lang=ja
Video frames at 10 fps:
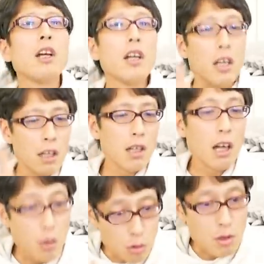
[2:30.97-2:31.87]
えー、
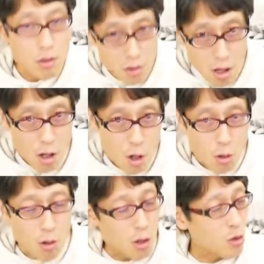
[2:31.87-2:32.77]
やりくりして、
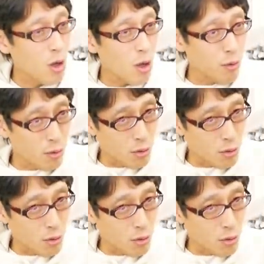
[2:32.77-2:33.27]
えー、政